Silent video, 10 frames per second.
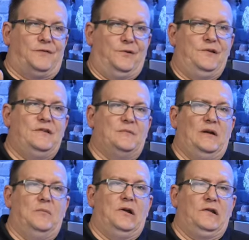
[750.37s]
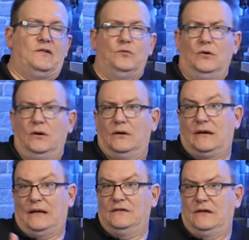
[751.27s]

von diesem Element nur ganz